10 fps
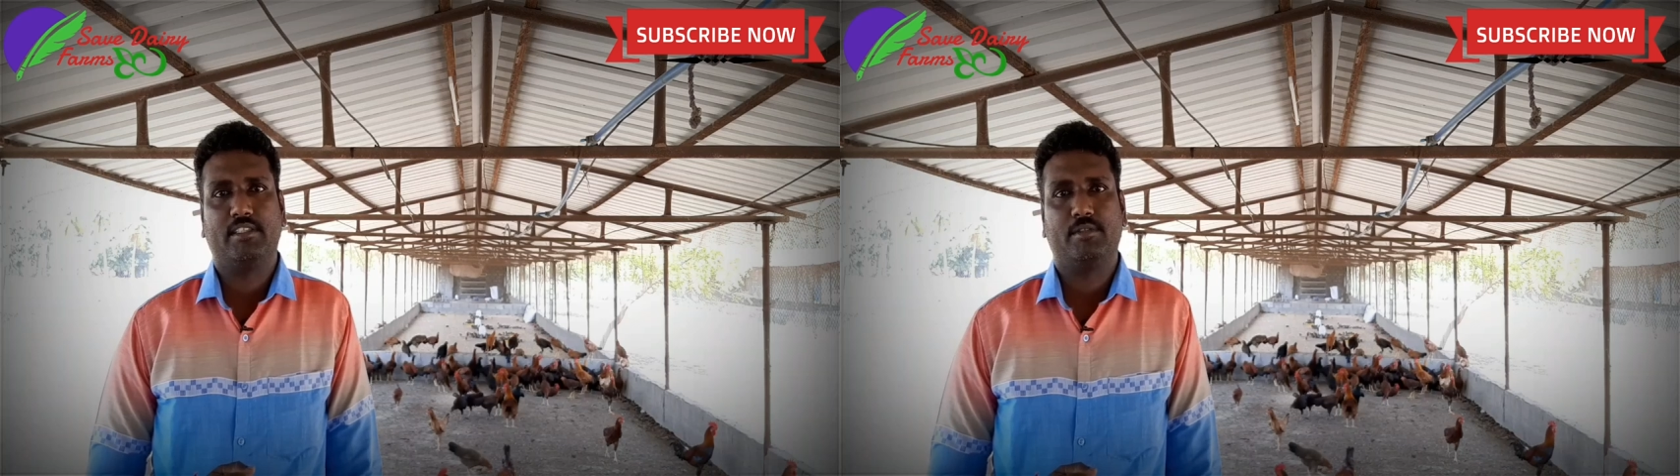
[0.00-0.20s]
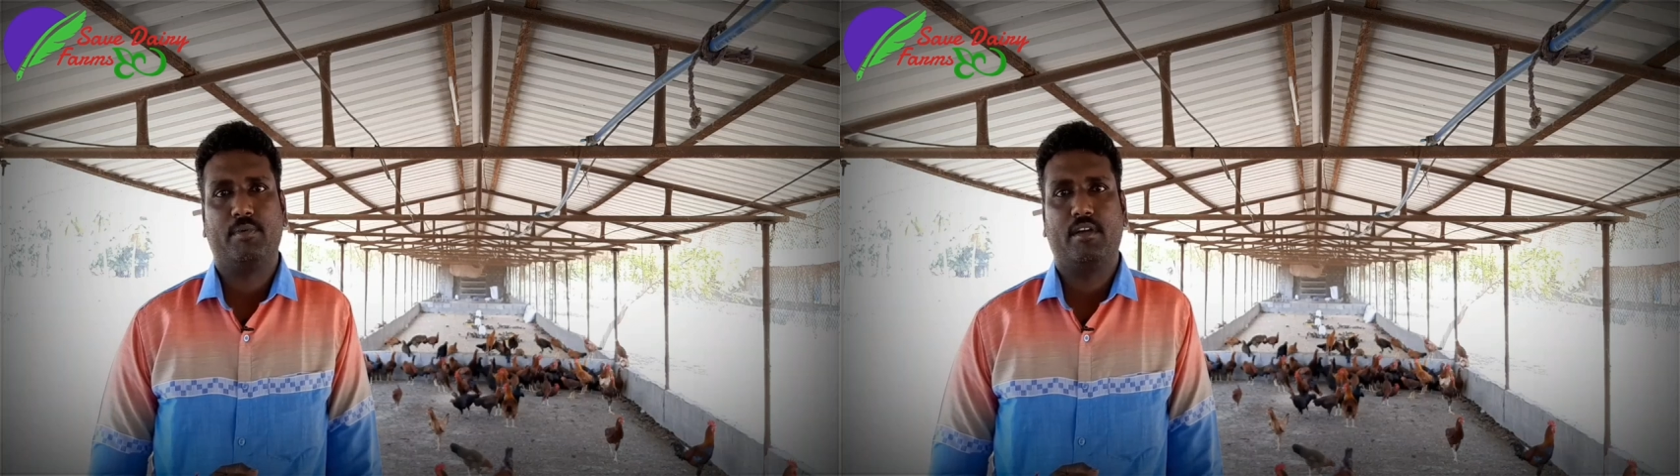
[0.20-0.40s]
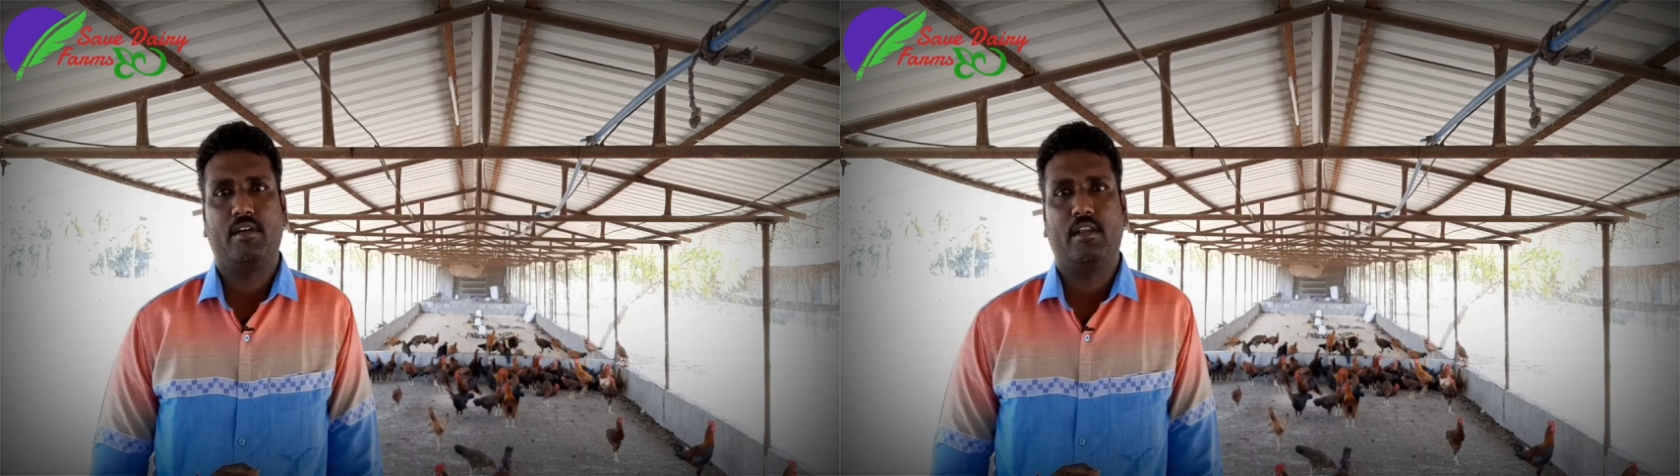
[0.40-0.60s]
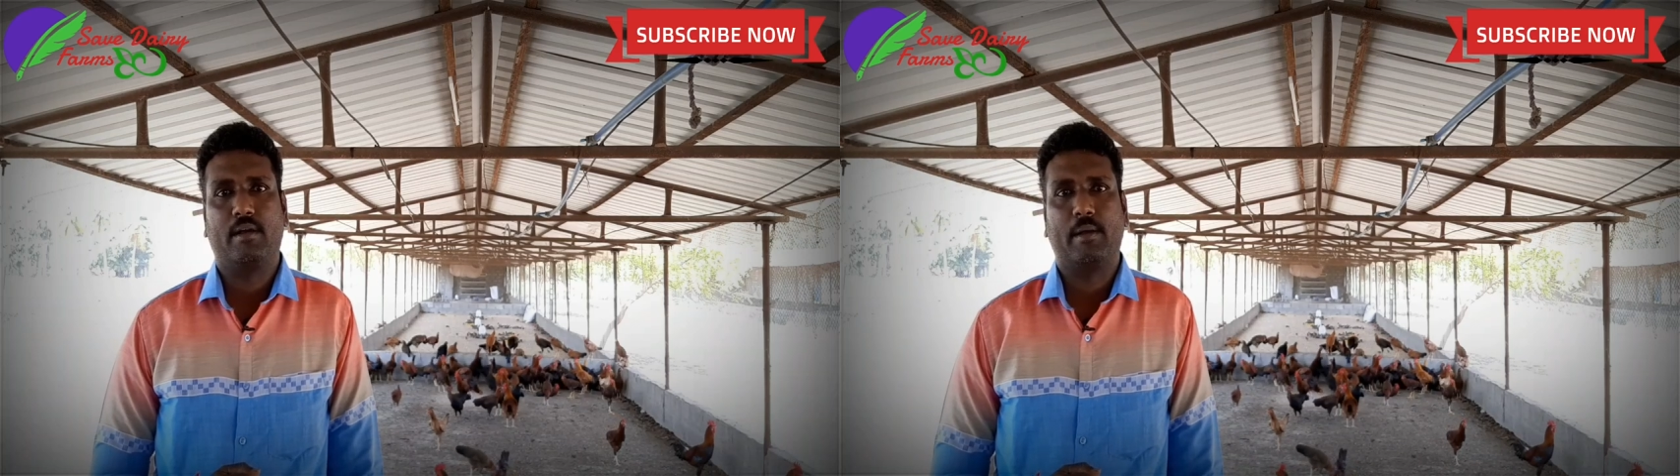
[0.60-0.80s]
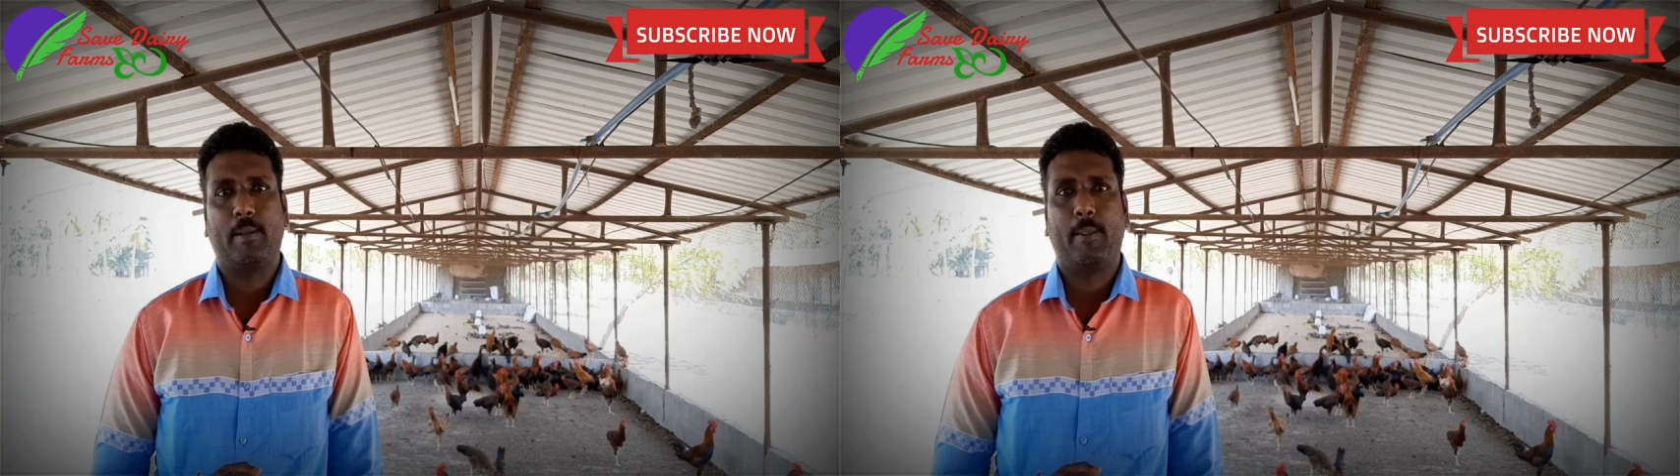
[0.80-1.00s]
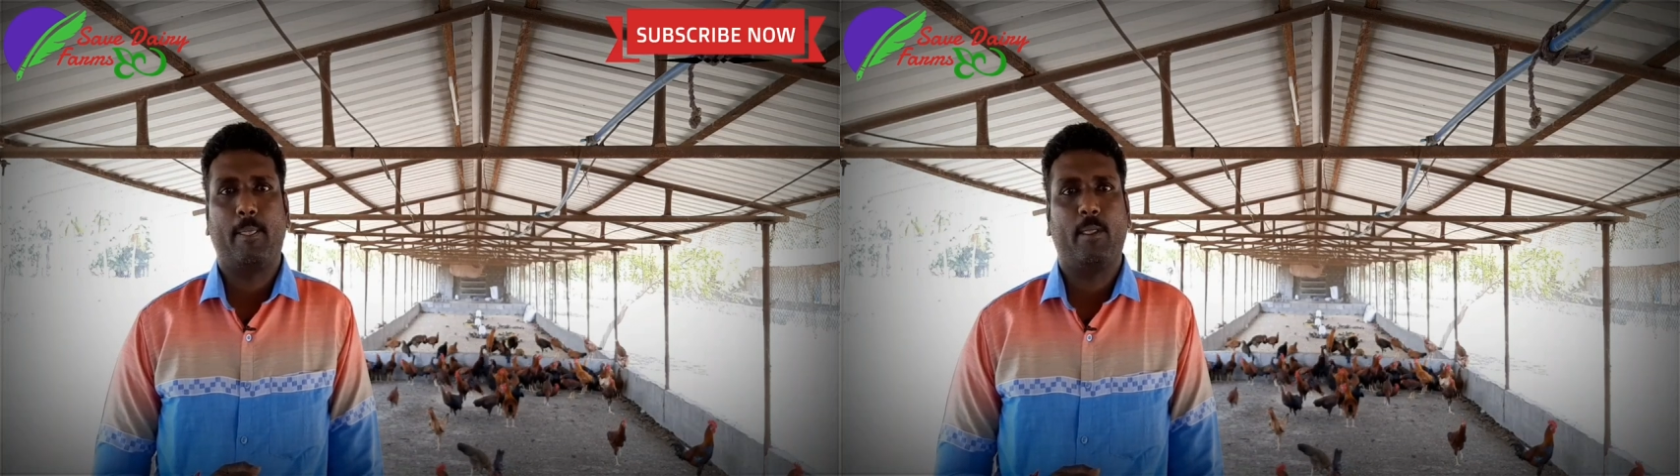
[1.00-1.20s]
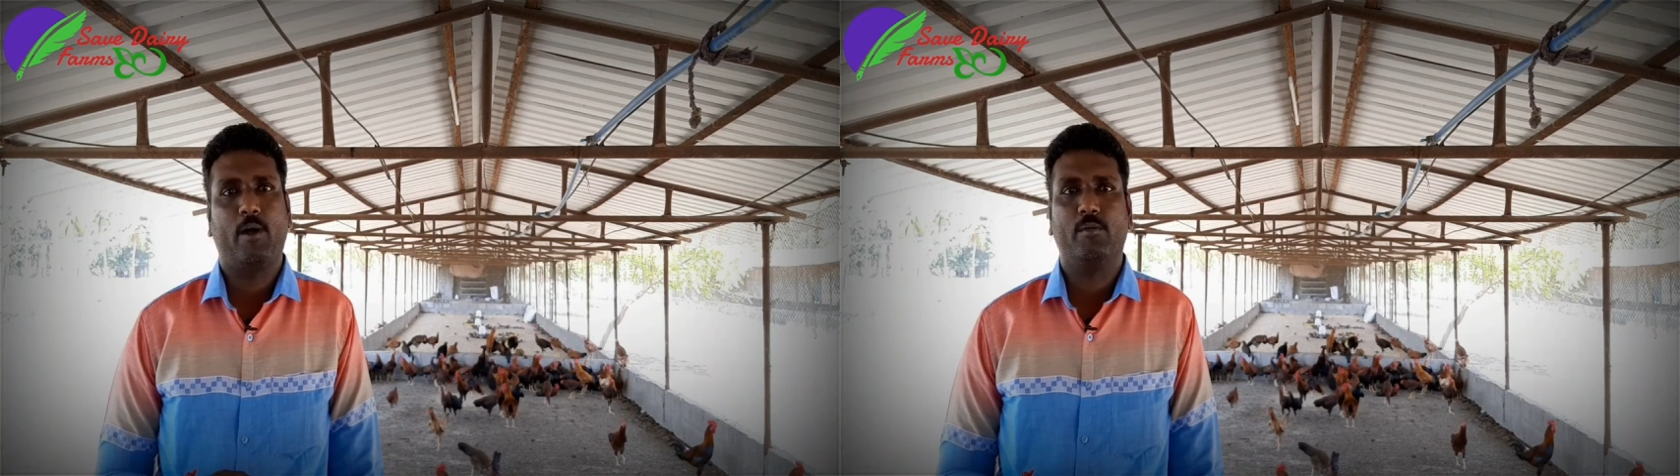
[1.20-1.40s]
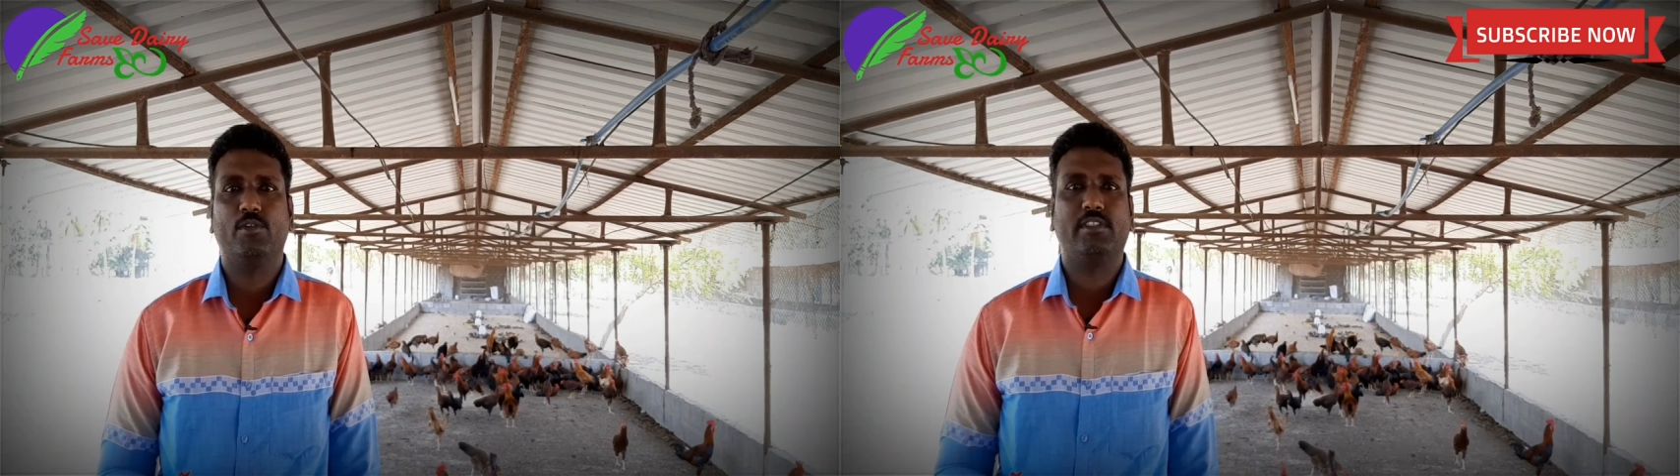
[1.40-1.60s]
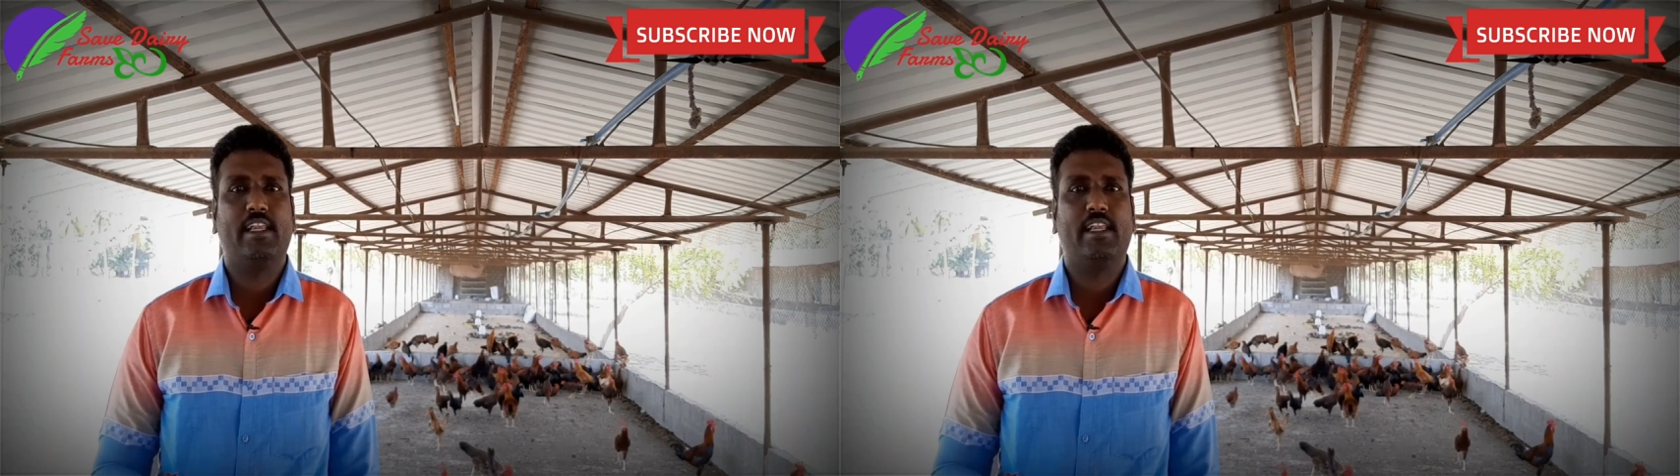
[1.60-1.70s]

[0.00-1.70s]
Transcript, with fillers: பர்ச்சேஸ் பண்ணுறோம் நாங்கள் ஆல்மோஸ்ட்